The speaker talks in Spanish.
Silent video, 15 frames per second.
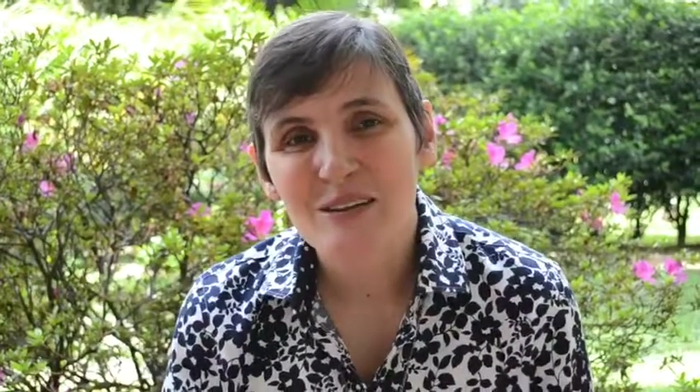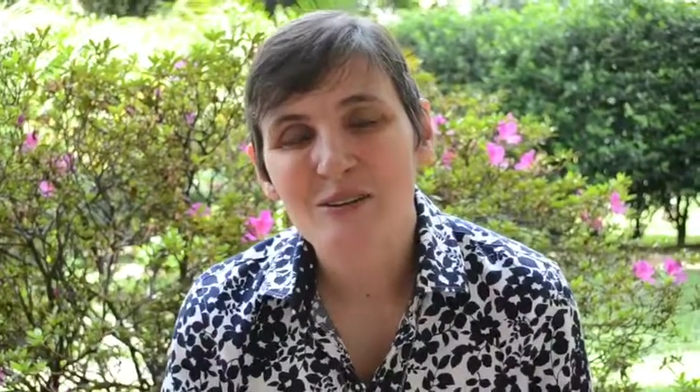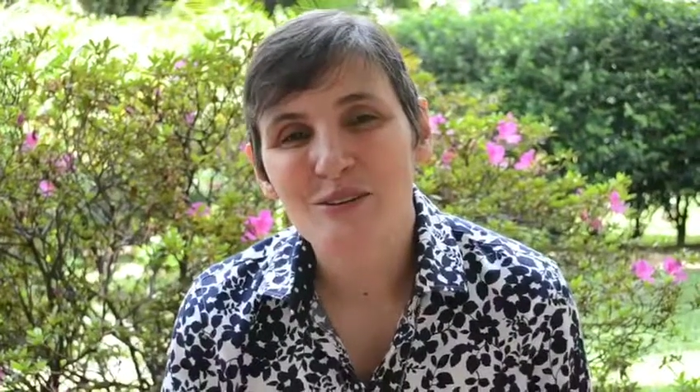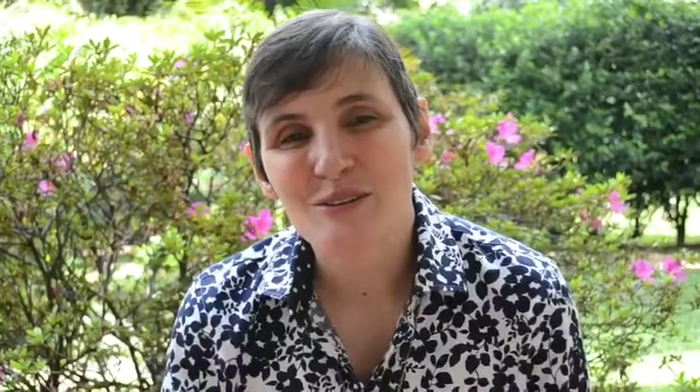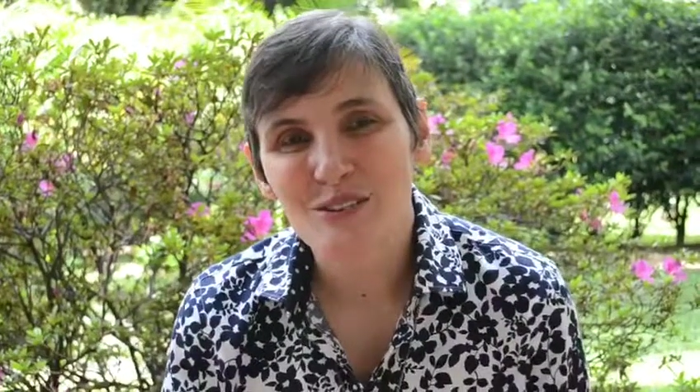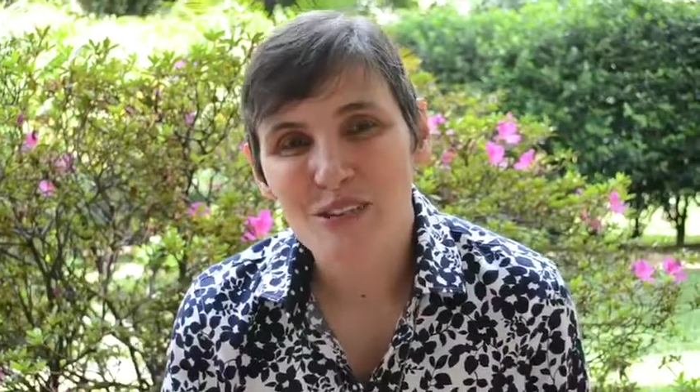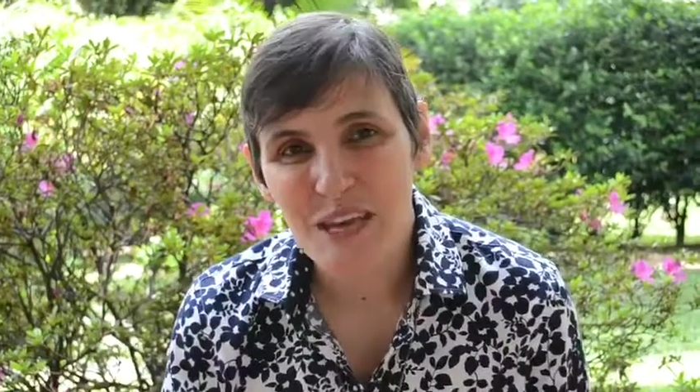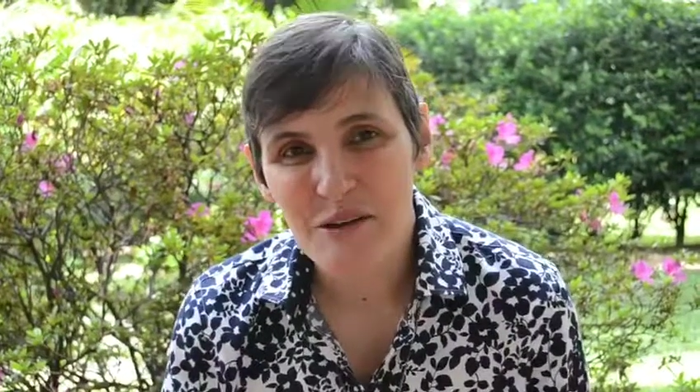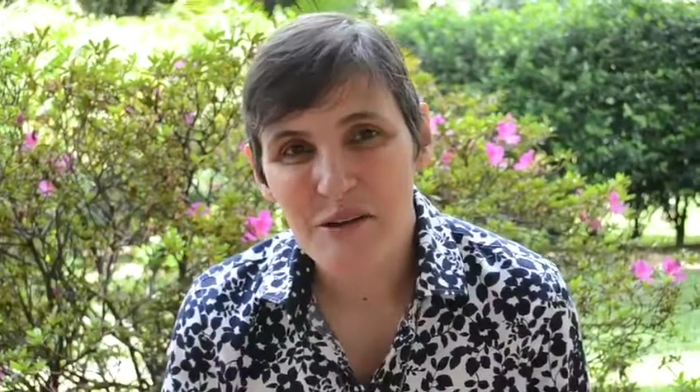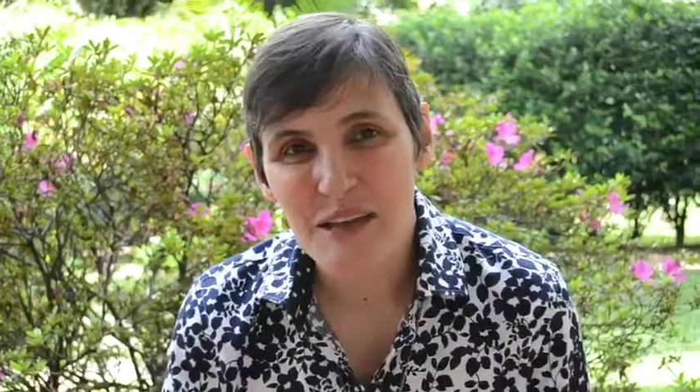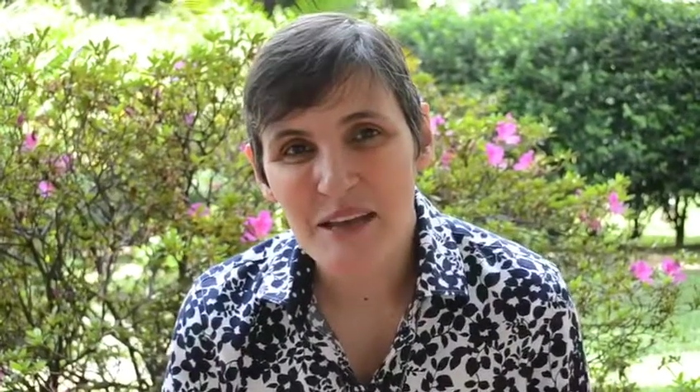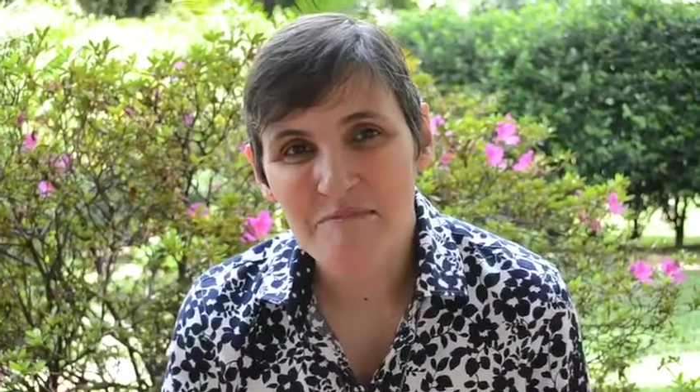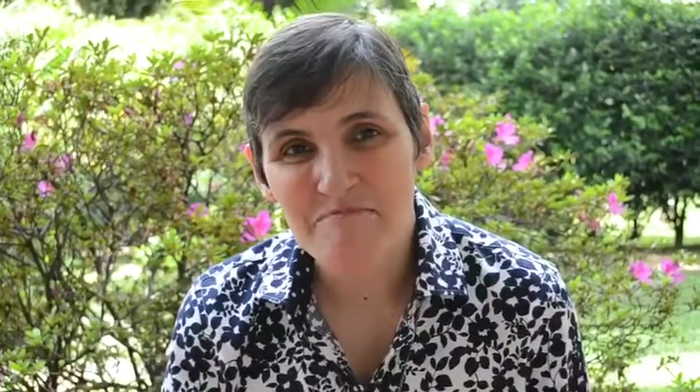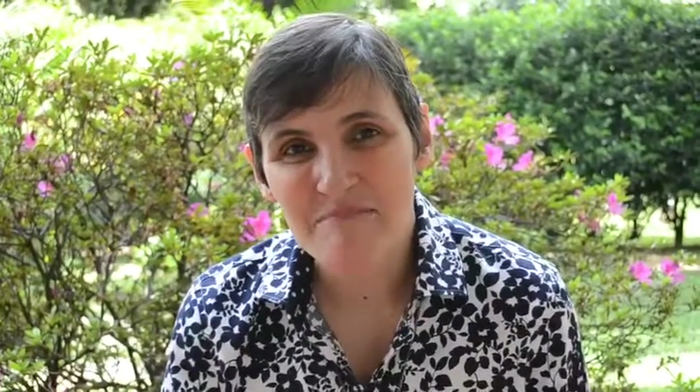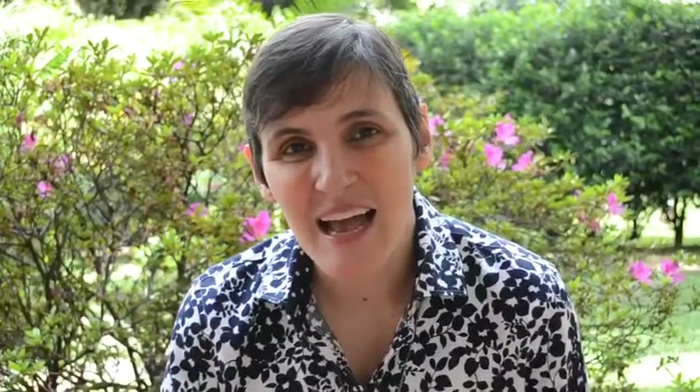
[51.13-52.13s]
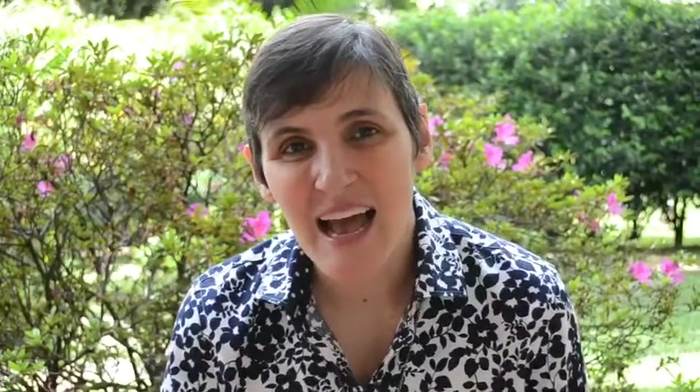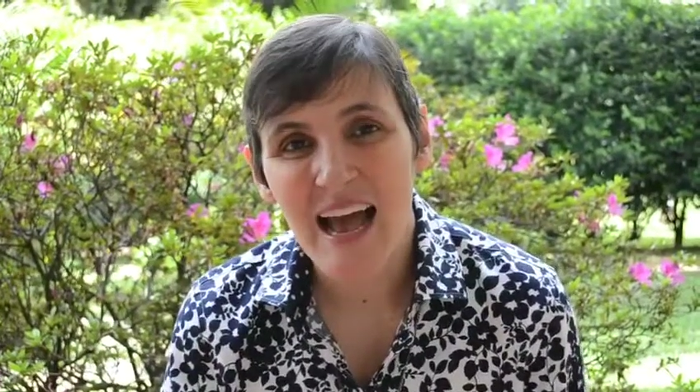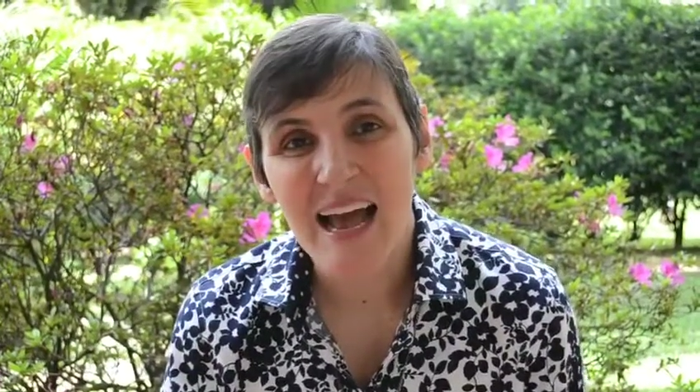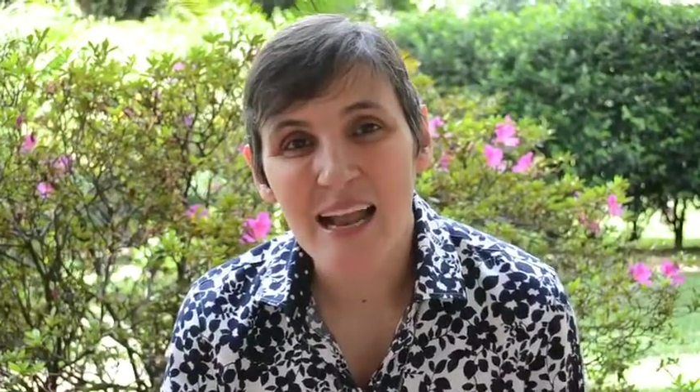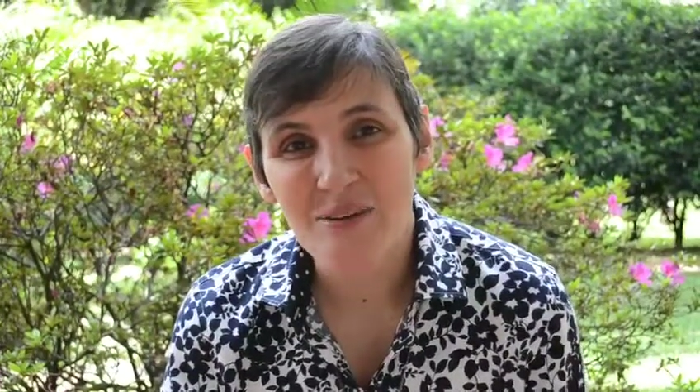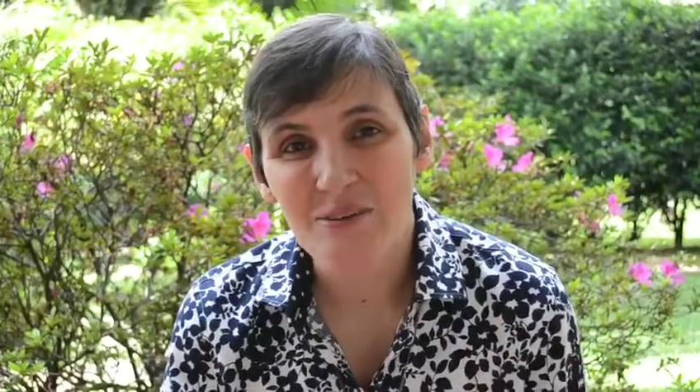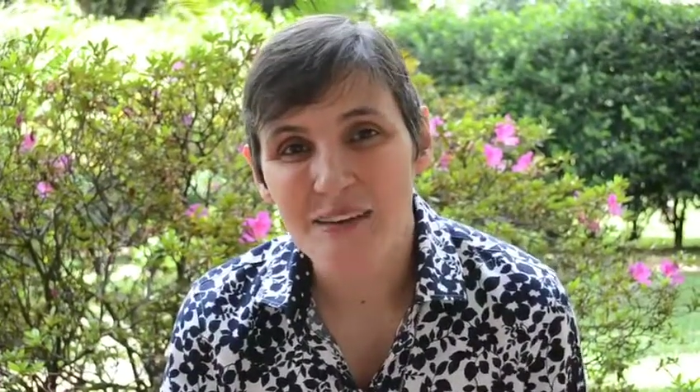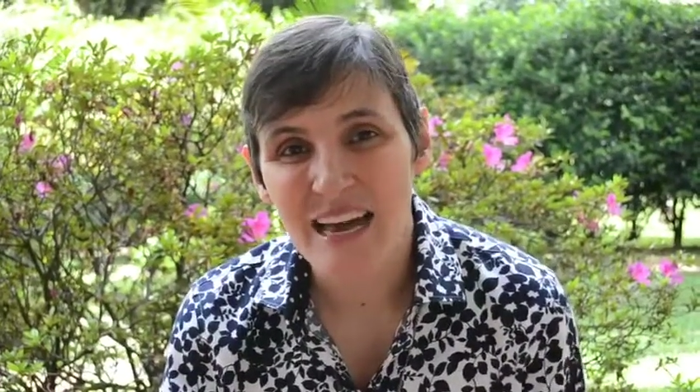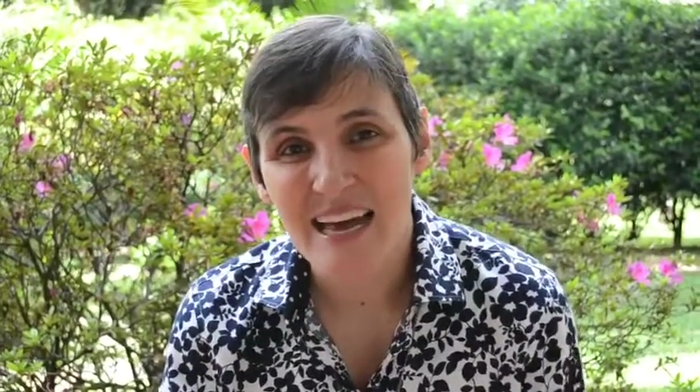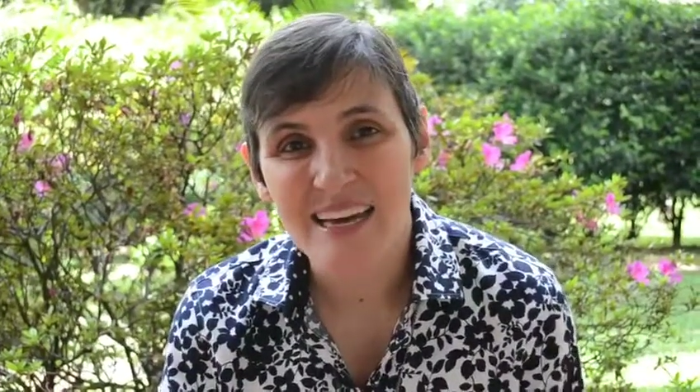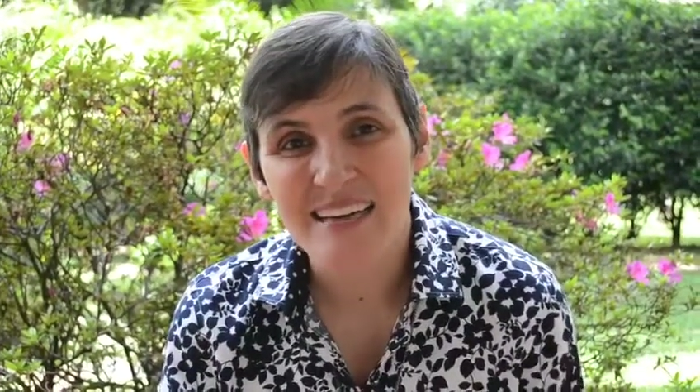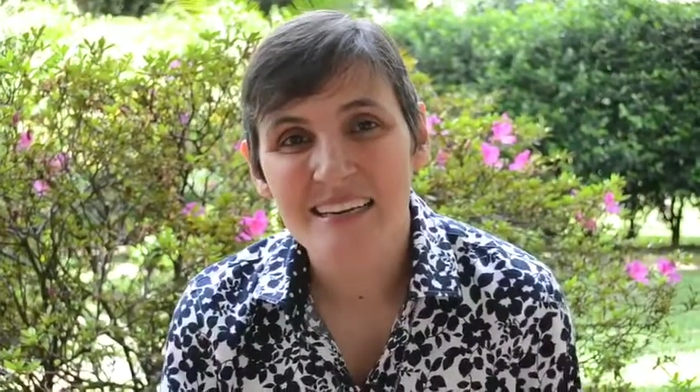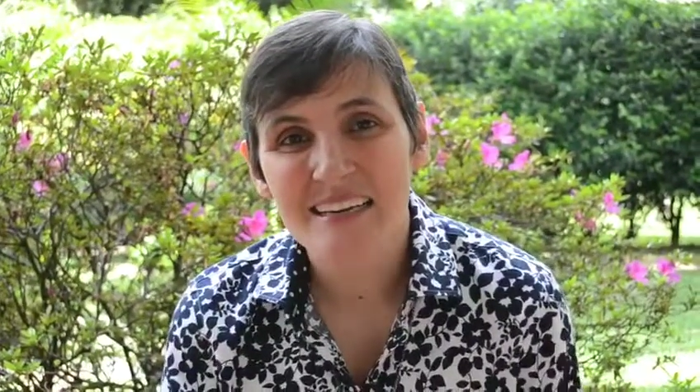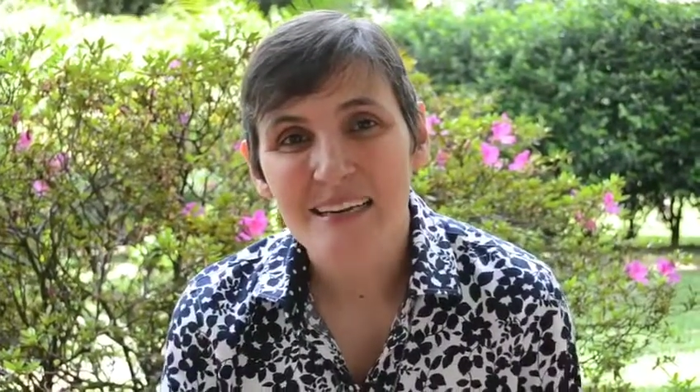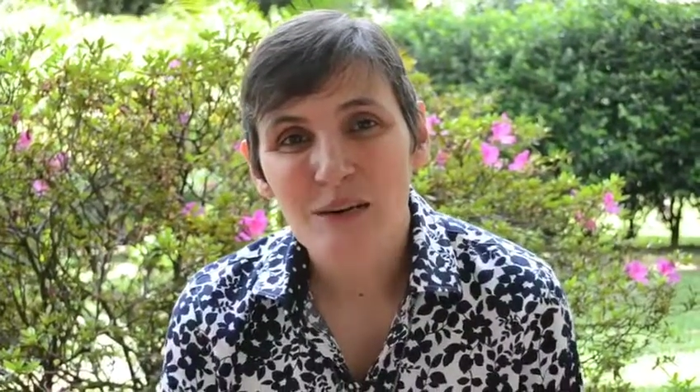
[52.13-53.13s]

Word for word: nos lleve a jalonar